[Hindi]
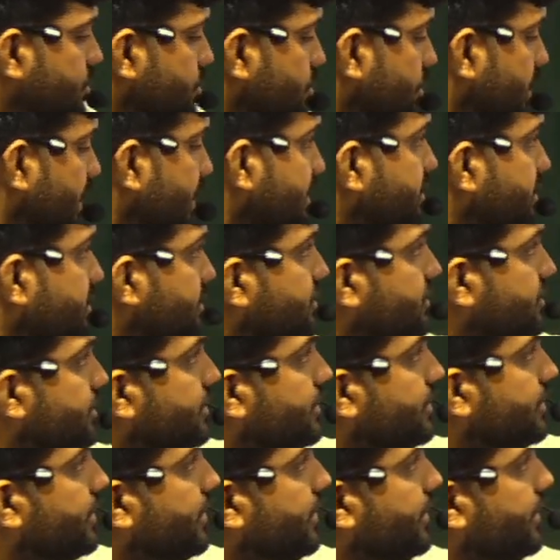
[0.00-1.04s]
स्टूडेंट्स
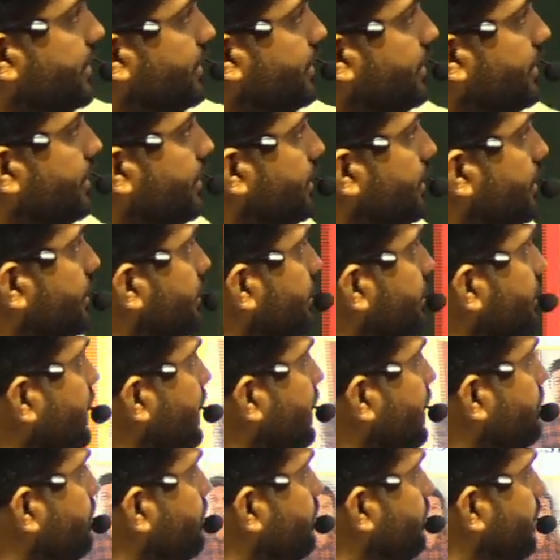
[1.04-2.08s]
जिनके
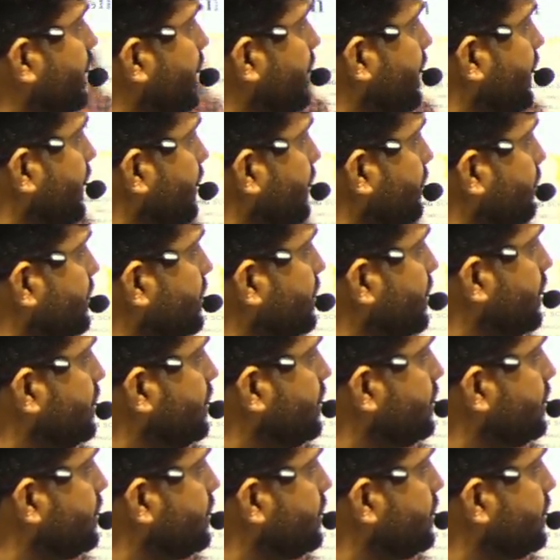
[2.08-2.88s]
नाम मैं यहाँ बता